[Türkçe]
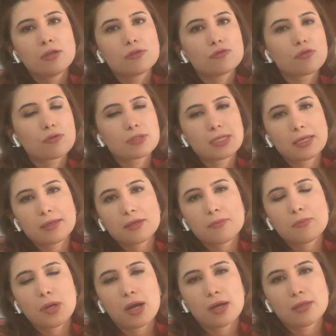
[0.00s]
Çok
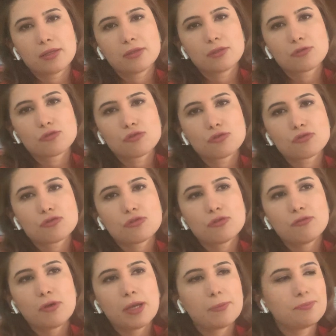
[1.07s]
zengin bir ailenin
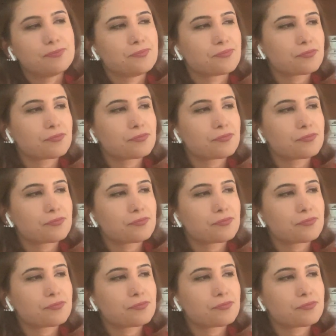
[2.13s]
çocuğu ve